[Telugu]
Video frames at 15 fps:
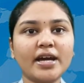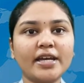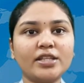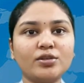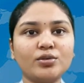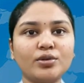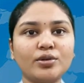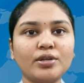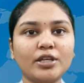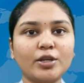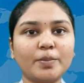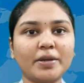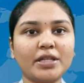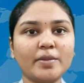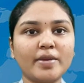ఐదుగురు
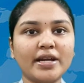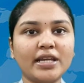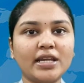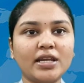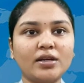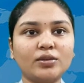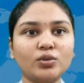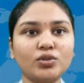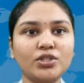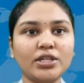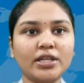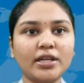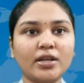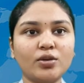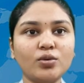నిరుపేద మహిళలకు
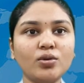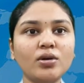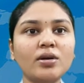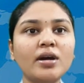చీరలు